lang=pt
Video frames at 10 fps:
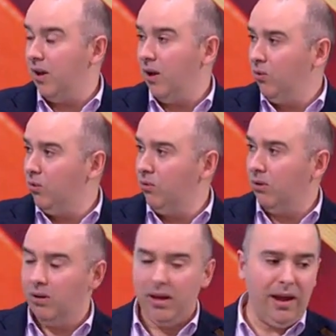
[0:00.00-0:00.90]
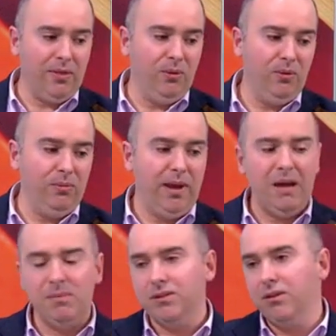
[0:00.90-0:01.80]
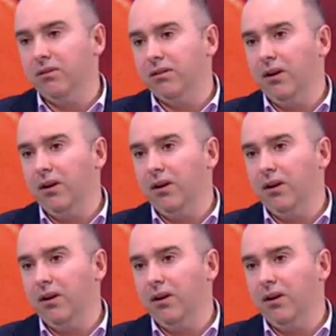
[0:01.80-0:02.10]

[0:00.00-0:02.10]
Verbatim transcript: É o Google, é a Adobe, é a Amazon,